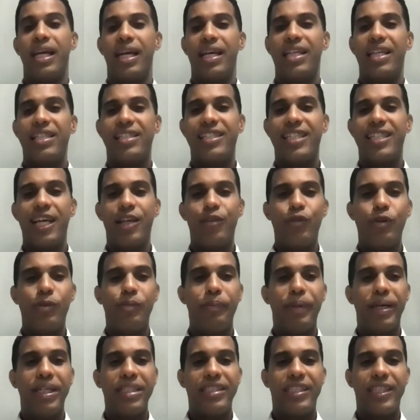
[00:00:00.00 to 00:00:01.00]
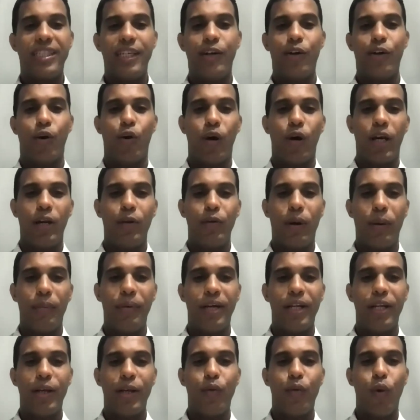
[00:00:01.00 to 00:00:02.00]
Es decir, él no investigó, él no
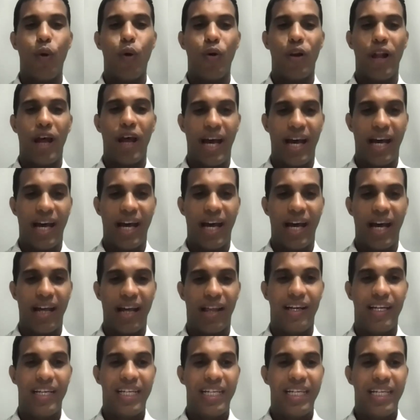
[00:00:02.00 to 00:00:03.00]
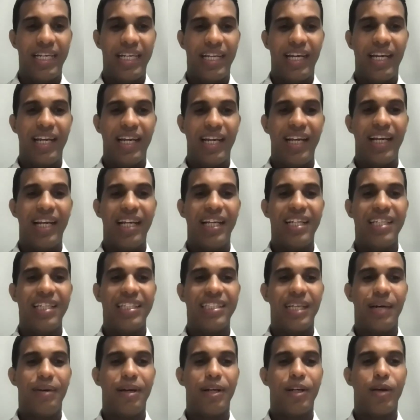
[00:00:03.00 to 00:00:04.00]
averiguó nada. Él
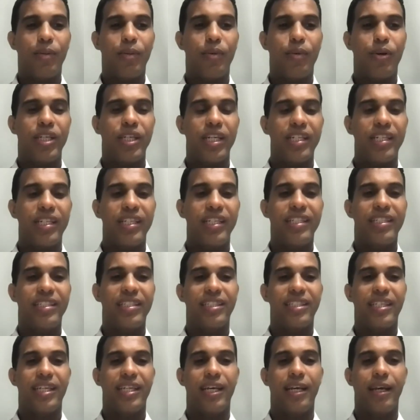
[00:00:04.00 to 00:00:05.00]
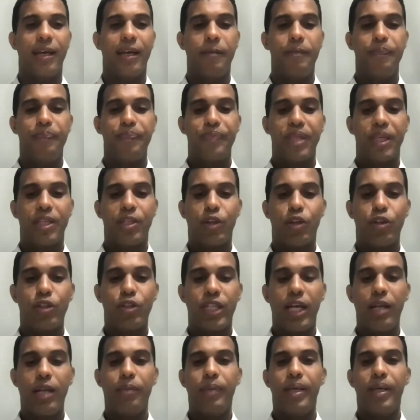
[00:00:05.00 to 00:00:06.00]
estaba como quien dice
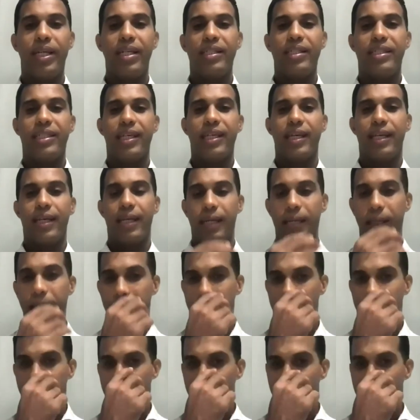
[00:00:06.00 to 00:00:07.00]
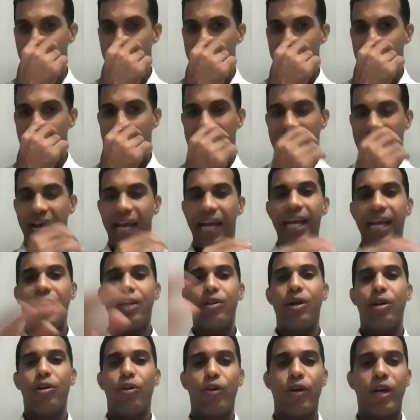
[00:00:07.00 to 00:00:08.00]
totalmente
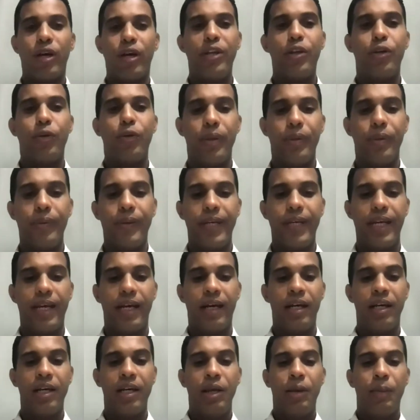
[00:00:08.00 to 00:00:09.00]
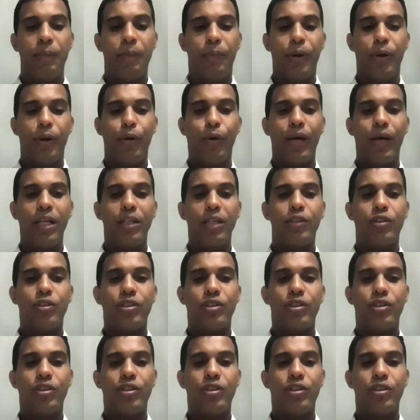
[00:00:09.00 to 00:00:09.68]
ajeno a lo que ellos vivían, pero él